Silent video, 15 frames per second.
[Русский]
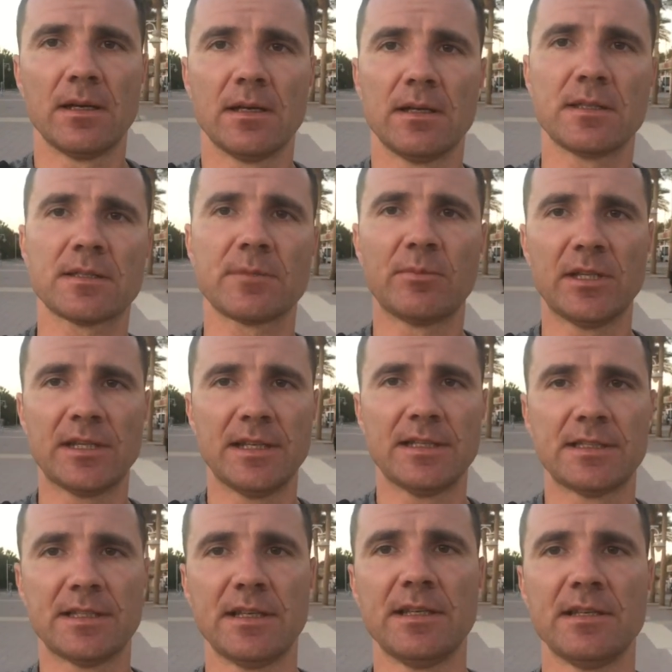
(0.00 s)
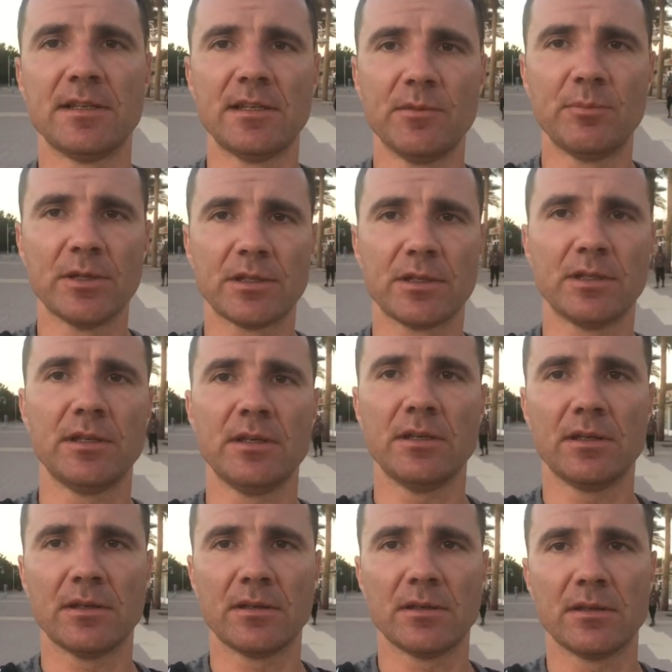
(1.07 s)
Смотрите, Египет и,
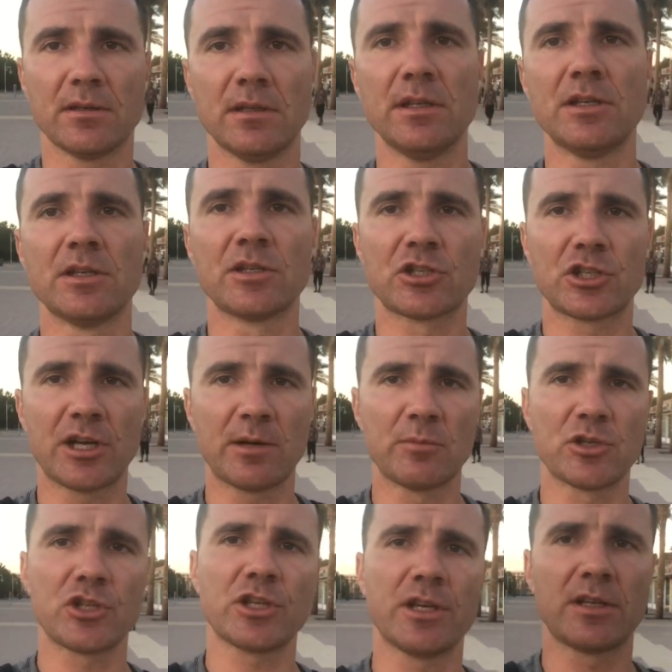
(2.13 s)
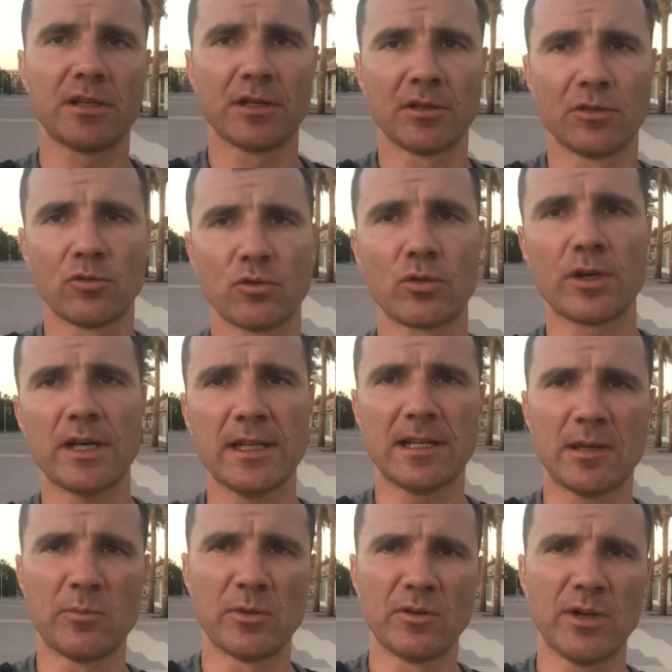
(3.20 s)
и Шарм-эль-Шейх и Хургада
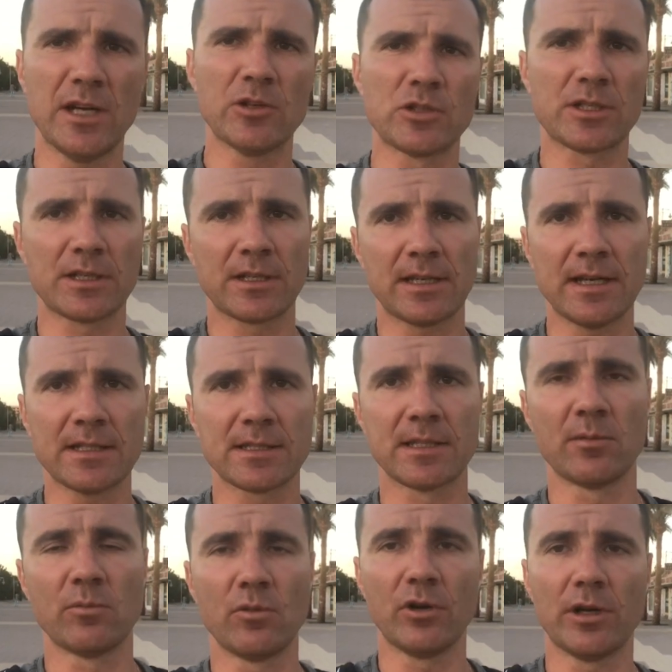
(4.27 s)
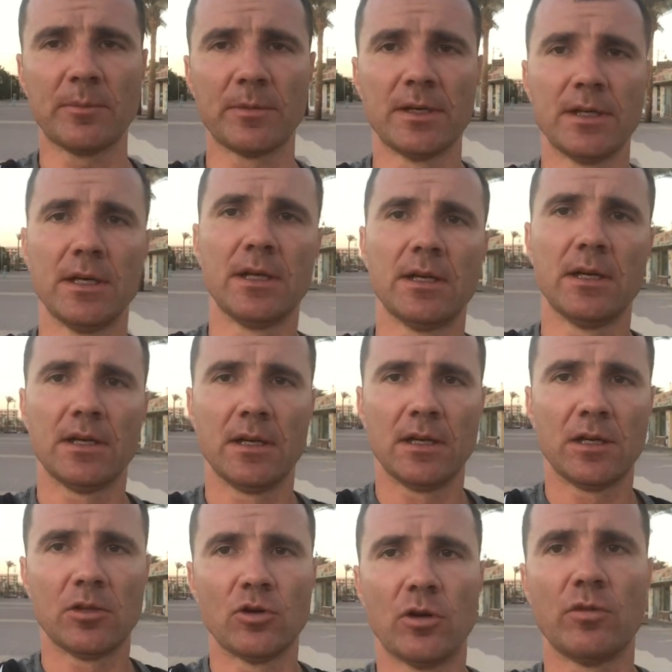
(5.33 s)
обмываются Красным морем.
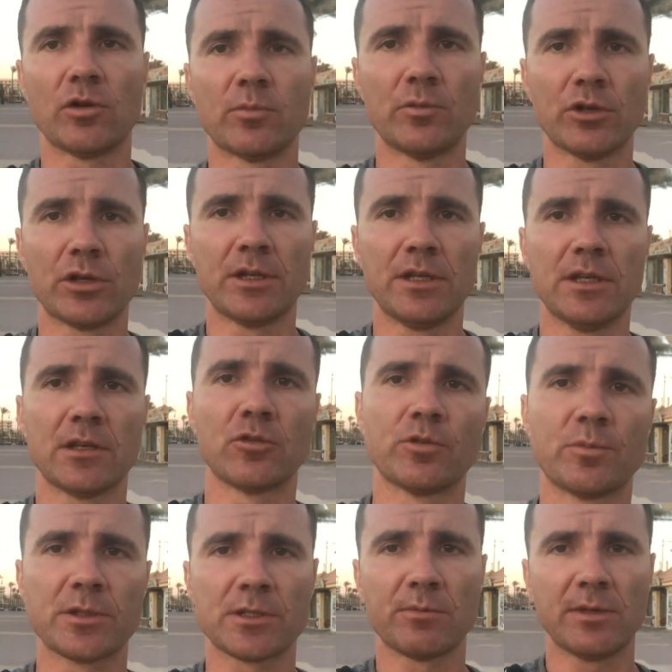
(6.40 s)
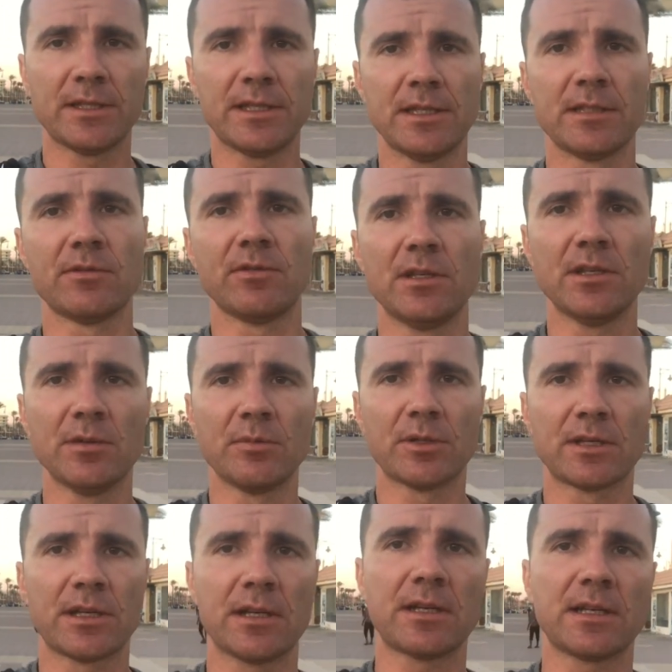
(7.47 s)
Но вот многие едут посмотреть в Египет
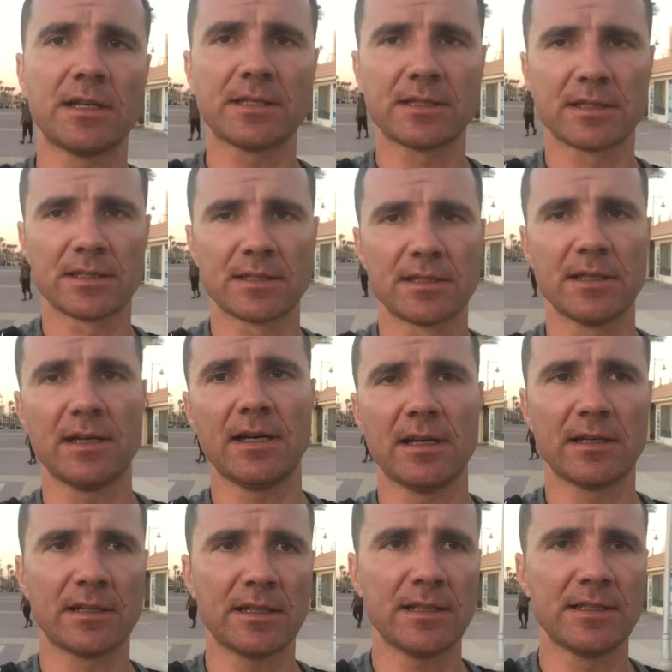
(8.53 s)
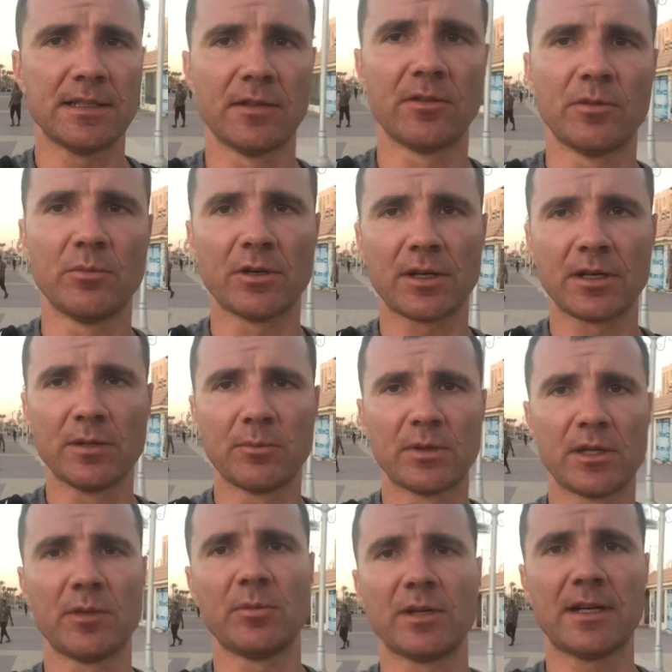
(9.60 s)
как раз за красивыми
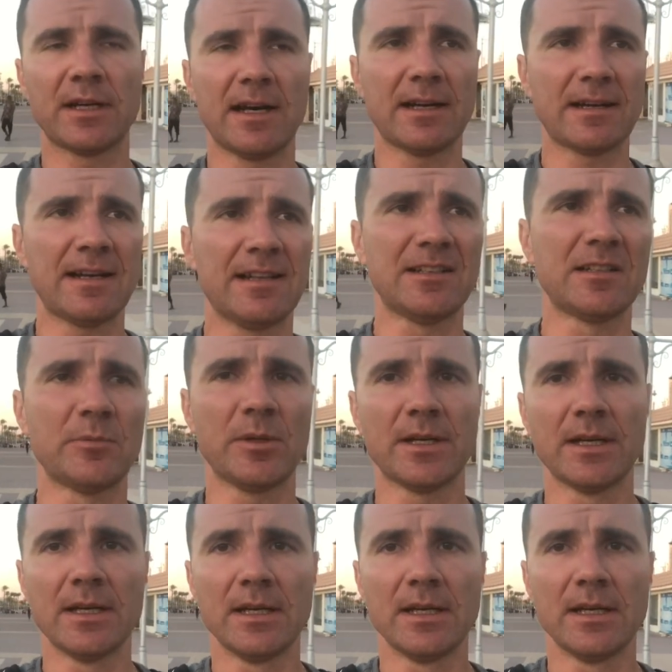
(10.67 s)
рыбками, кораллами,